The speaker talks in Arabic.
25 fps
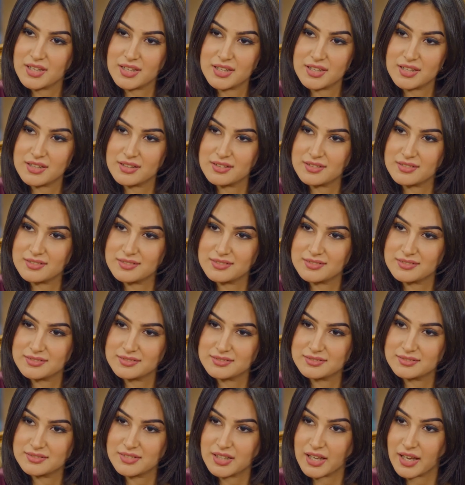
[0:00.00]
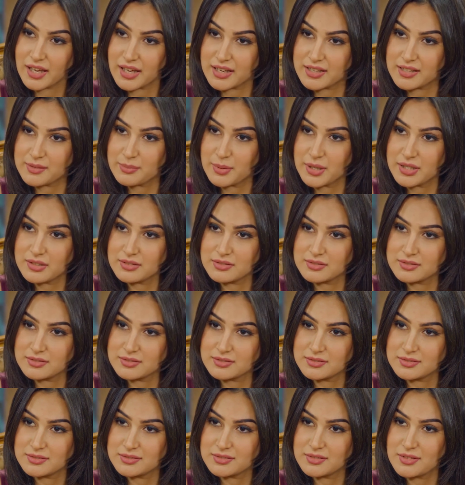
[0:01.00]
ايه غريبة؟
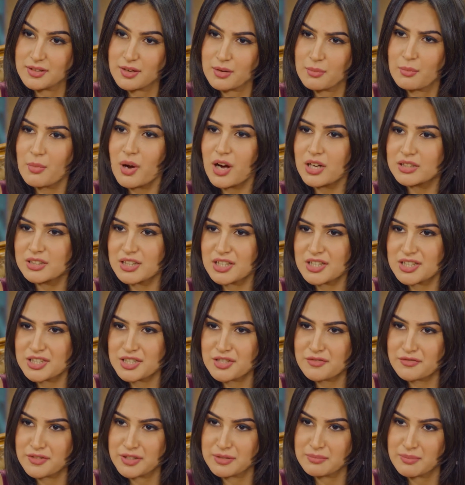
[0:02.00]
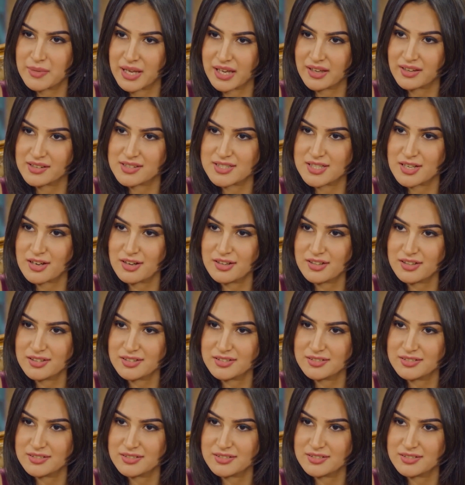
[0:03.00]
ما خطرتش في دماغك صح؟